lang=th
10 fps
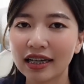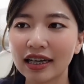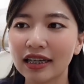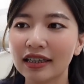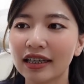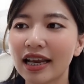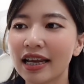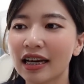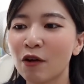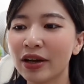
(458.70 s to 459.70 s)
นี่เลย
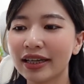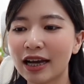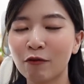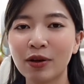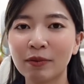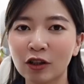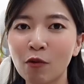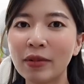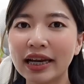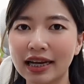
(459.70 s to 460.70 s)
เห็นเขาฮิตการฟิล์มก็
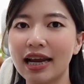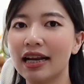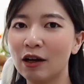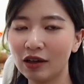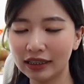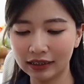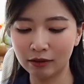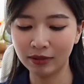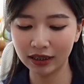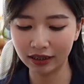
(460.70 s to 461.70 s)
ต้องมีไงเราก็เลย
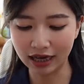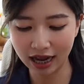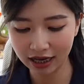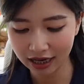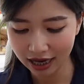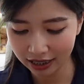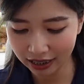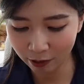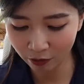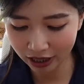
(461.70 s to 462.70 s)
ซื้อมาเลยนะอัน
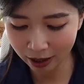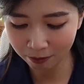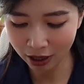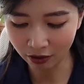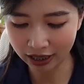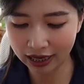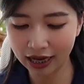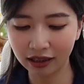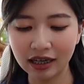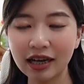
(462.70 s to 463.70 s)
นี้เก็บไว้ในกระเป๋าละกัน